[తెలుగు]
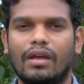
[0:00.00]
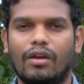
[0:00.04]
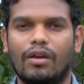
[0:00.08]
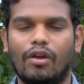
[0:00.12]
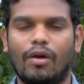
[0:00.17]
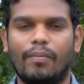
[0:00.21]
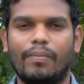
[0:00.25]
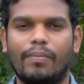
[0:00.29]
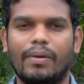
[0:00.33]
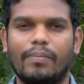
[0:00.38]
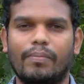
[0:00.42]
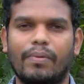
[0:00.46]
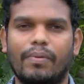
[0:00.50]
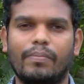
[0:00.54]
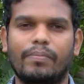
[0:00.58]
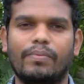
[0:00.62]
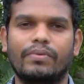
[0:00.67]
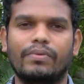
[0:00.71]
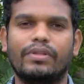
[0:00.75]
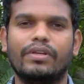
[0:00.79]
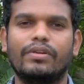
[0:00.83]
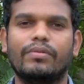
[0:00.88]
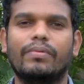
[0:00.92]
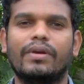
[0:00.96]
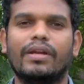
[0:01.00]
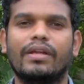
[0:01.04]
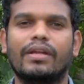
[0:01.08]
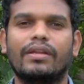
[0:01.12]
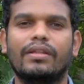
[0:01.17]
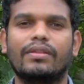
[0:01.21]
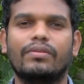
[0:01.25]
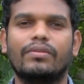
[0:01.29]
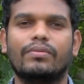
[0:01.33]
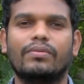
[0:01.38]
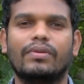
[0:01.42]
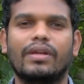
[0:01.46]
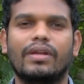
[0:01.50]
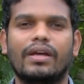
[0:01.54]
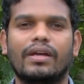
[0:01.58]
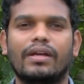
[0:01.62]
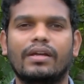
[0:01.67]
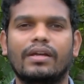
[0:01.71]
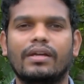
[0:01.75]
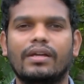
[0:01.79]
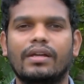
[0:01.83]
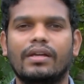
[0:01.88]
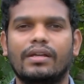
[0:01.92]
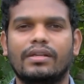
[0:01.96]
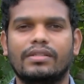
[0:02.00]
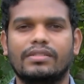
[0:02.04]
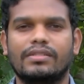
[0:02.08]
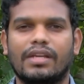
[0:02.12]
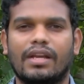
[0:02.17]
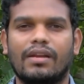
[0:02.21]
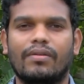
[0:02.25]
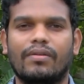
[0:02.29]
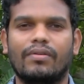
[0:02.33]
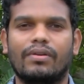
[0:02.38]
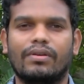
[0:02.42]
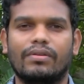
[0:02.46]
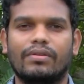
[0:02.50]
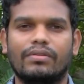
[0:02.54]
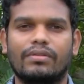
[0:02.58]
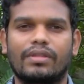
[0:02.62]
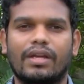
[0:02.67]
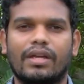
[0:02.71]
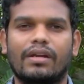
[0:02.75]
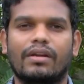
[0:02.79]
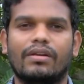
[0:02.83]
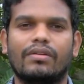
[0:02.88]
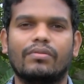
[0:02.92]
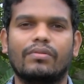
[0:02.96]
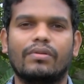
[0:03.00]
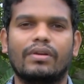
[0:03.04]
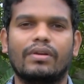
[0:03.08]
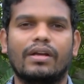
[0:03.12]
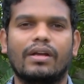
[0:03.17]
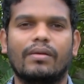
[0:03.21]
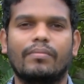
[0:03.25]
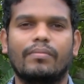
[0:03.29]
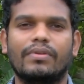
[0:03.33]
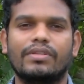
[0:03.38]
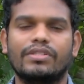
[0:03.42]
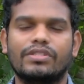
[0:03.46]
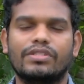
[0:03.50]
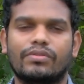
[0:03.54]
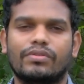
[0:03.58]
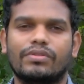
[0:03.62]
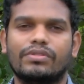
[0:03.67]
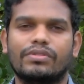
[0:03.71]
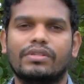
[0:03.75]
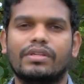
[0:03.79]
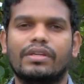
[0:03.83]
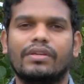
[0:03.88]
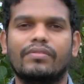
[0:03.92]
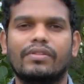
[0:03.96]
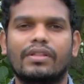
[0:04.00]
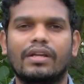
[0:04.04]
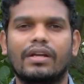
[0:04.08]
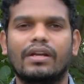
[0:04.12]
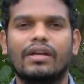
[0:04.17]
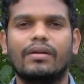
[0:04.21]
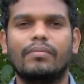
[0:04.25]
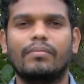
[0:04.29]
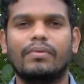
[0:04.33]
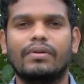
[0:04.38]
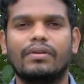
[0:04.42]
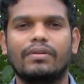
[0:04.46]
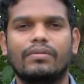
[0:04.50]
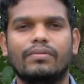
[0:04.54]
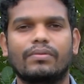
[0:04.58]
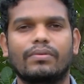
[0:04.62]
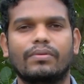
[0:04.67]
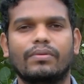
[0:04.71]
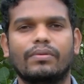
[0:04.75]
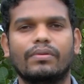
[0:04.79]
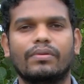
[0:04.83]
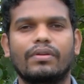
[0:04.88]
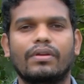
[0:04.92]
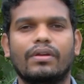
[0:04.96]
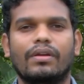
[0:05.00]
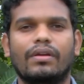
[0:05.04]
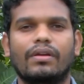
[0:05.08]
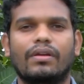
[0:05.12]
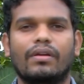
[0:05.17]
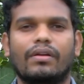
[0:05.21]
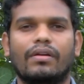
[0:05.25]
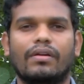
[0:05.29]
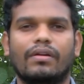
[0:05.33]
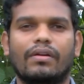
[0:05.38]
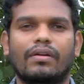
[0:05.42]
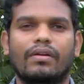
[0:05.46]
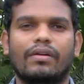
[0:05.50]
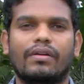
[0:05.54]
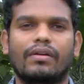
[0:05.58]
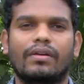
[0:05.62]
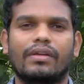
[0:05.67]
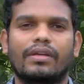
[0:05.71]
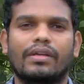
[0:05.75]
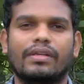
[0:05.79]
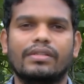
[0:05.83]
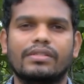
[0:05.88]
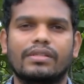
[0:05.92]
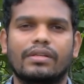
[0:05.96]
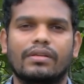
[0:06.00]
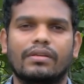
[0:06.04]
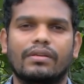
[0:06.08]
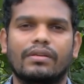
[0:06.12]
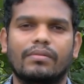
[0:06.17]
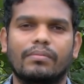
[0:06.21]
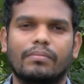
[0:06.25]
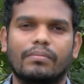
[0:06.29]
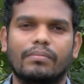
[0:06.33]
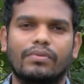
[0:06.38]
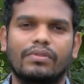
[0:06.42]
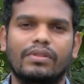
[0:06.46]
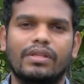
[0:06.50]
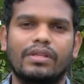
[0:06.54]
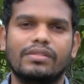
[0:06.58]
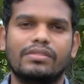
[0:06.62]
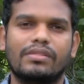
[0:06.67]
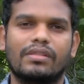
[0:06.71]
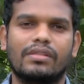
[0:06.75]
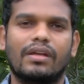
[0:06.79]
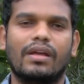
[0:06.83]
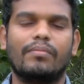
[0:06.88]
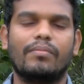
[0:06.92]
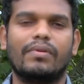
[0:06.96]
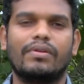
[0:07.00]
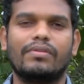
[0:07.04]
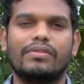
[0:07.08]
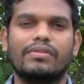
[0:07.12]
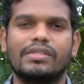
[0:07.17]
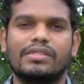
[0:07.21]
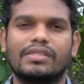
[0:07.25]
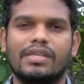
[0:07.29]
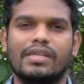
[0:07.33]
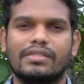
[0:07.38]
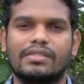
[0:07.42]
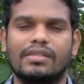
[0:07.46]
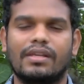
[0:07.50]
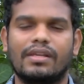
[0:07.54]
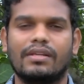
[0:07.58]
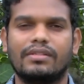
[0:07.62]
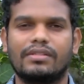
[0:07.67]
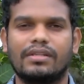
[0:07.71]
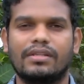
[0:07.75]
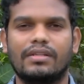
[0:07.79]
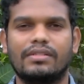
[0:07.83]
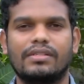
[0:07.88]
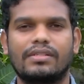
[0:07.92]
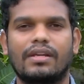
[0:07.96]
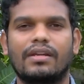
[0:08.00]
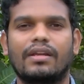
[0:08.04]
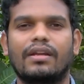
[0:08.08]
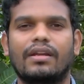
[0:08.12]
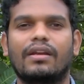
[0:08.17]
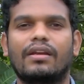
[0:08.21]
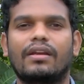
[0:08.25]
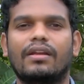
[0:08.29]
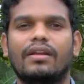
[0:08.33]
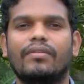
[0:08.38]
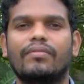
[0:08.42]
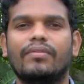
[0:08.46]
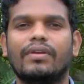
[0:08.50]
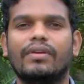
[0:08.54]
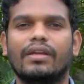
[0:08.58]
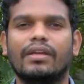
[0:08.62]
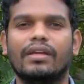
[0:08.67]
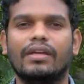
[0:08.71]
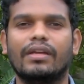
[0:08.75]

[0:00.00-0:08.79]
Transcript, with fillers: లోపల పప్పు దిగుబడి అనేది కూడా చాలా వరకు తగ్గడం కూడా గమనించవచ్చు ఈ విధంగా మనకు ఈ ముందస్తుగా మనం ఈ సస్యరక్షణ చర్యలు అనేవి